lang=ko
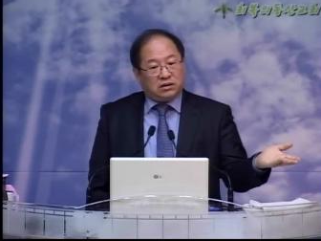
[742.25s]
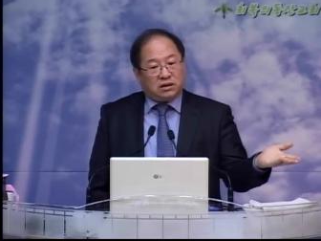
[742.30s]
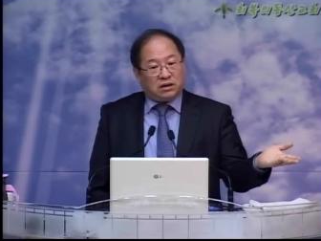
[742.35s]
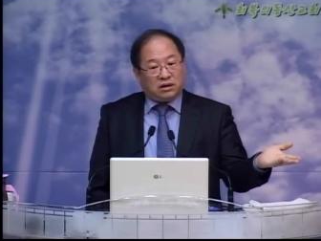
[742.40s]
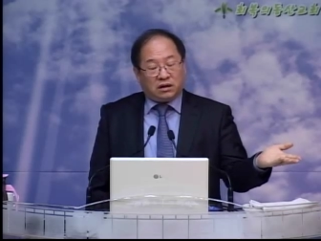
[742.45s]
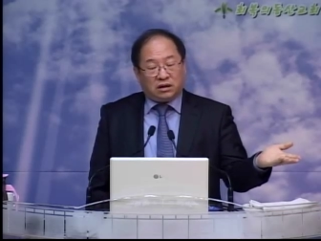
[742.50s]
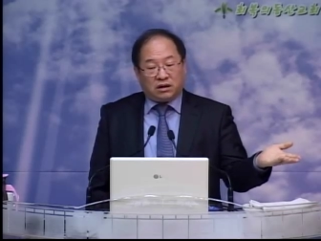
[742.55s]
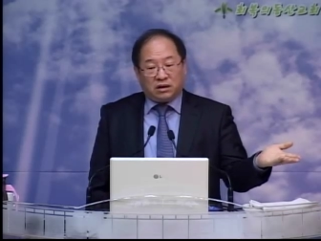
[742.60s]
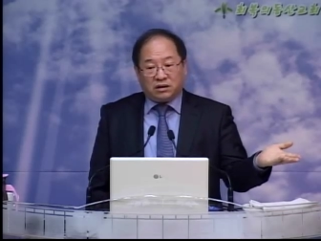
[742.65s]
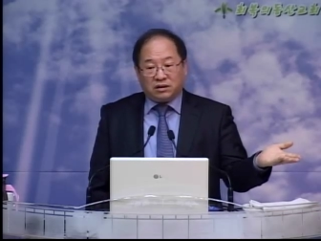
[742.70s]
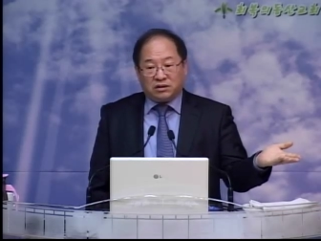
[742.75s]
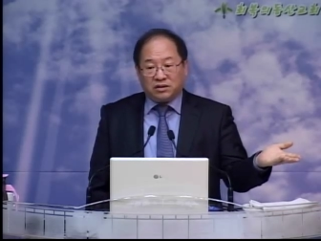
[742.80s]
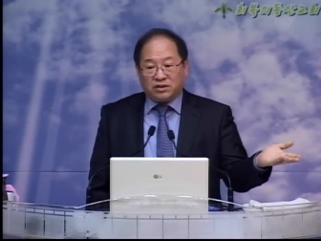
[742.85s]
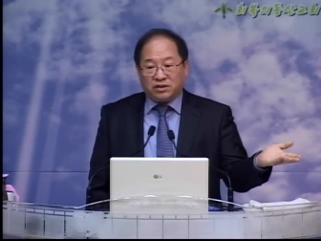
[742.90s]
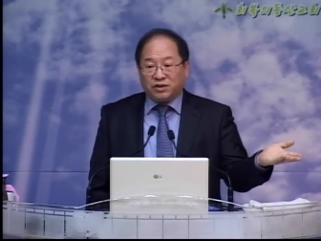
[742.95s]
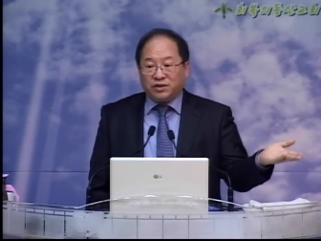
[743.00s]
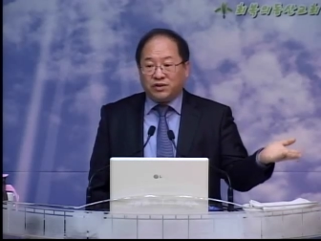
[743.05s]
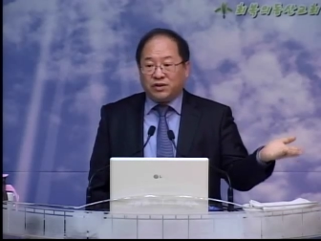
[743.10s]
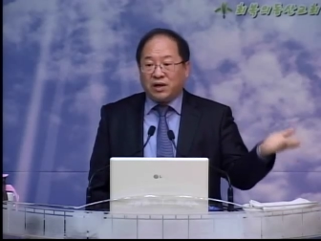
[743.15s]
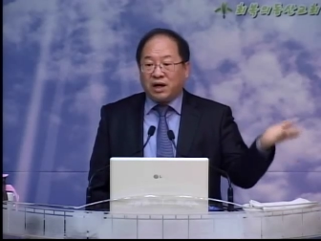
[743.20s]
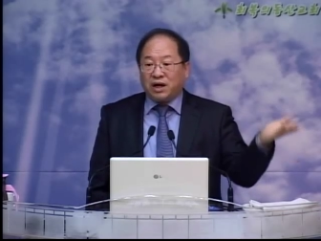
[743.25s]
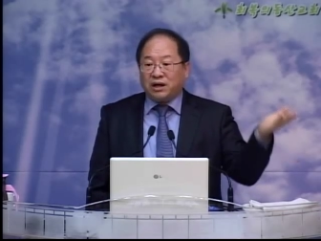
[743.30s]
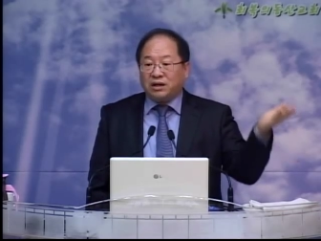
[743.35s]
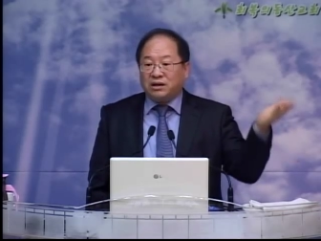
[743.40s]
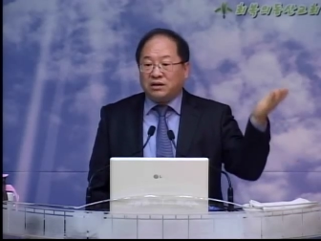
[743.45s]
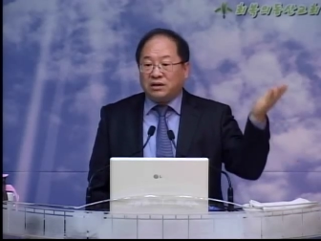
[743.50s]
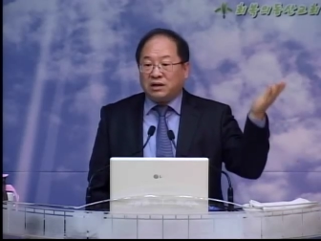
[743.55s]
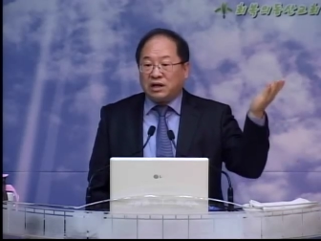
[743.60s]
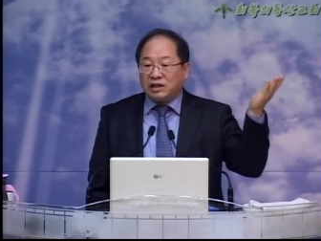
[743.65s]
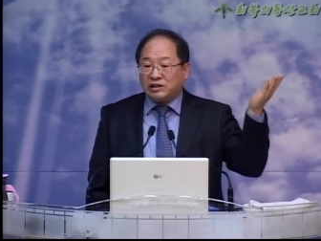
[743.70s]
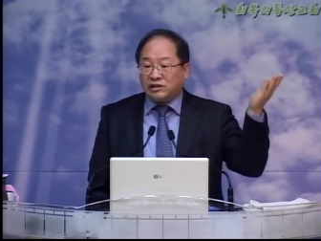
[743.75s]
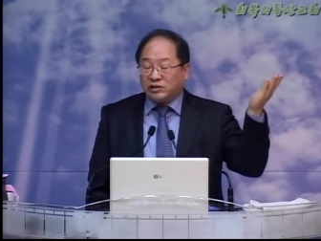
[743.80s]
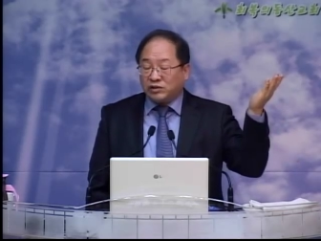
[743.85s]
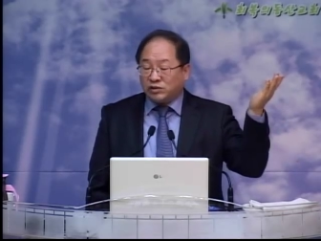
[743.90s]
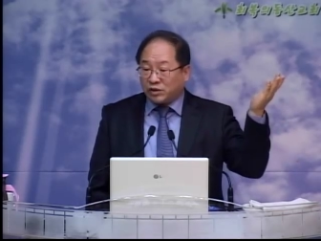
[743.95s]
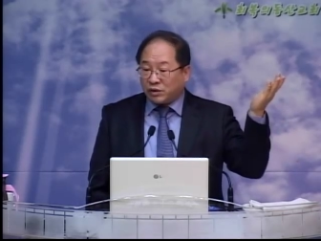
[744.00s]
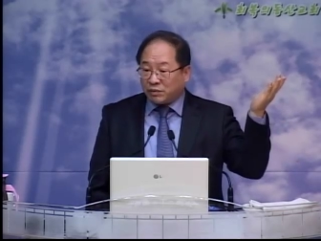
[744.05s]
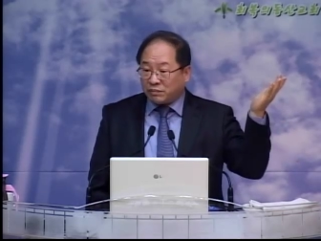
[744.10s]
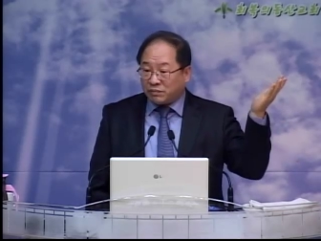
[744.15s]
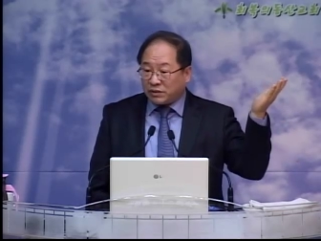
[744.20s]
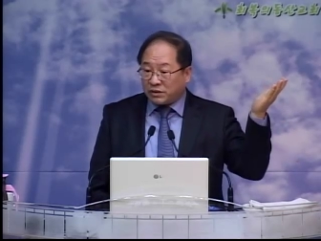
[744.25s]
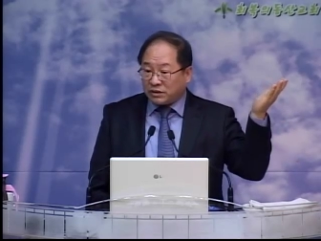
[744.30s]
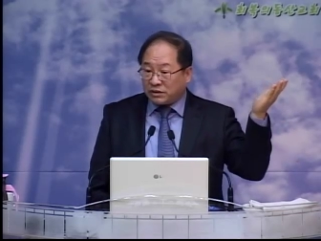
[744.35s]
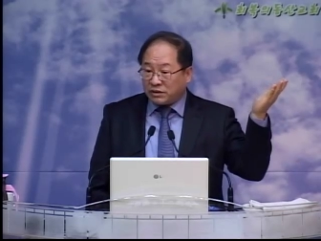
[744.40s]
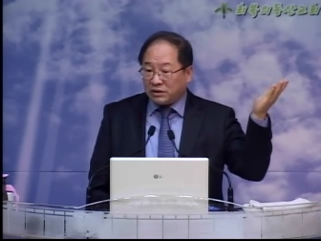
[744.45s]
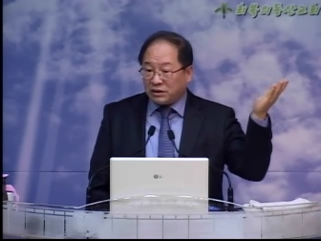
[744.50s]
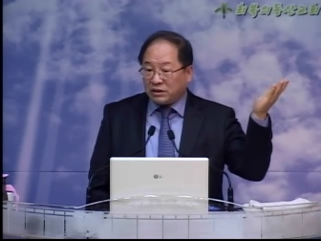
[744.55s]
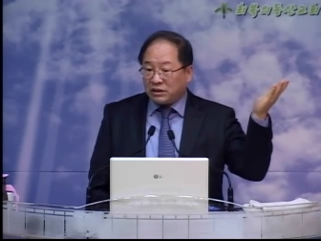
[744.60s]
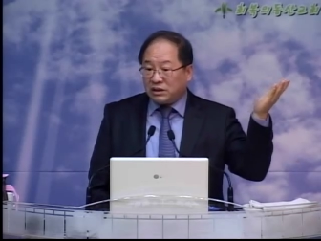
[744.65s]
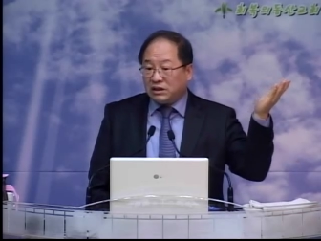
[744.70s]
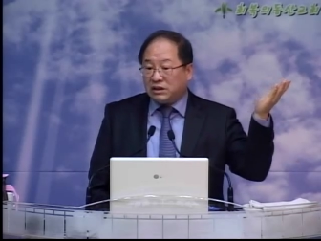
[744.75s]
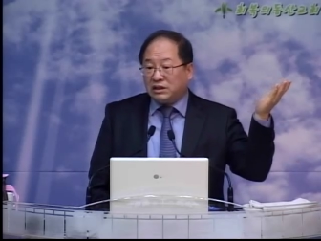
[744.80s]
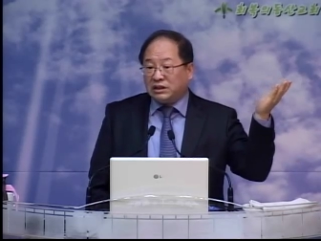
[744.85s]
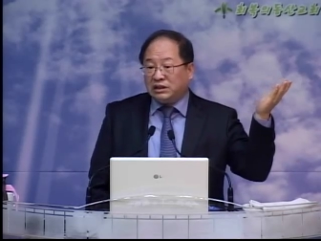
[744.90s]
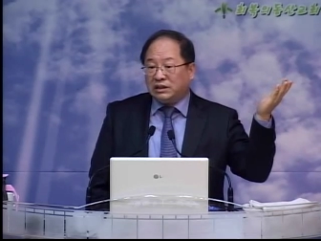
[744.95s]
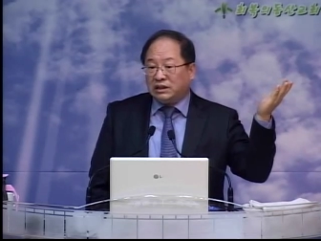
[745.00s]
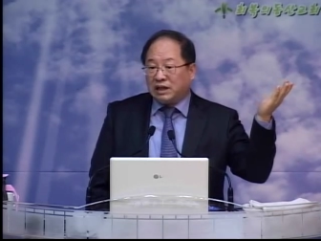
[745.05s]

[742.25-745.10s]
네. 전혀 아이를 낳을 수 없는 이